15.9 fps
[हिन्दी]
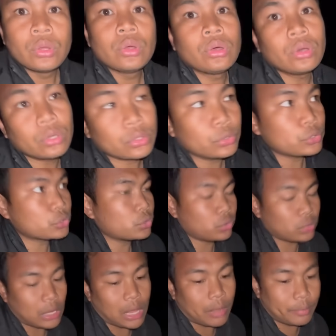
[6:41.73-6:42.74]
और
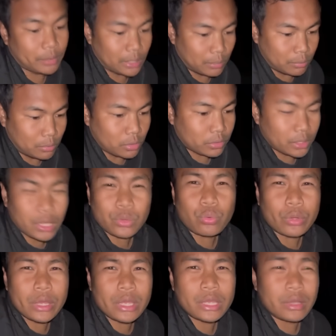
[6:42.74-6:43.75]
दोस्तों अभी हम लोग क्या
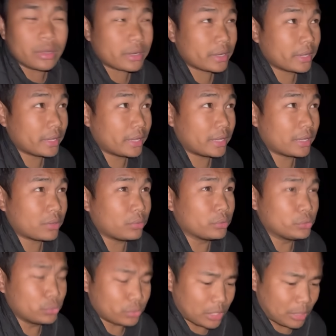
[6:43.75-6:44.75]
कुकिंग कर रहे हैं
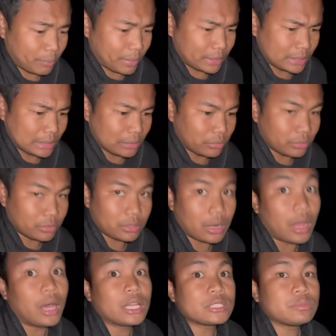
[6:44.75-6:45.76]
कोचू का पत्ता और
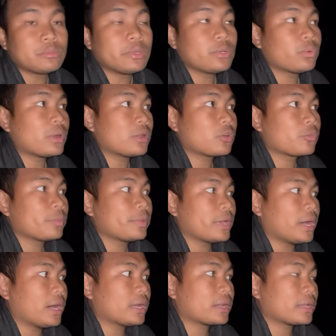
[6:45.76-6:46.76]
आजमीनवा लोग भी
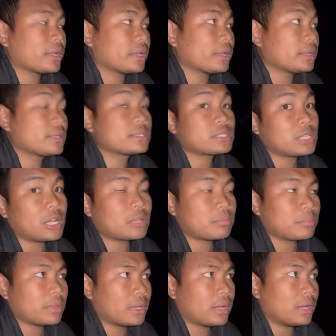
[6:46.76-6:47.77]
आ रहे हैं साथ
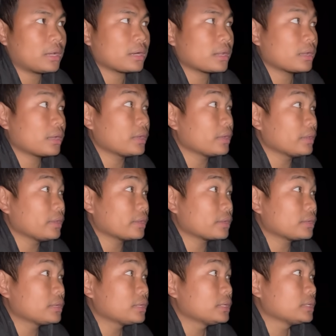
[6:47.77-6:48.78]
में आ रहा है एक
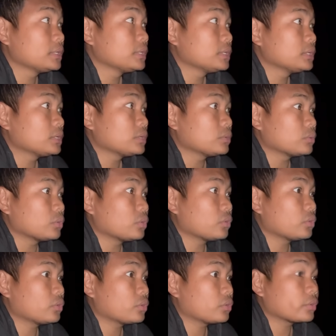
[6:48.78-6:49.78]
वो
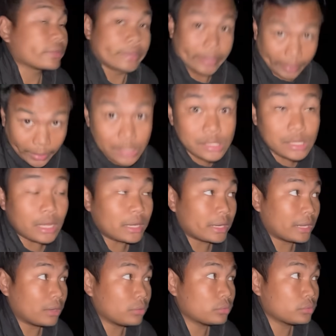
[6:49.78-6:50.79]
गेस्ट आ
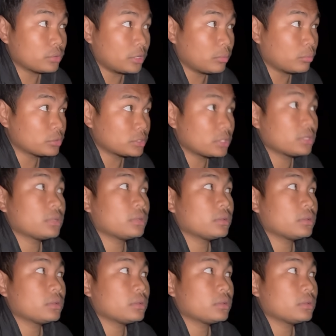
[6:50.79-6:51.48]
रहा है उन्होंने मुझे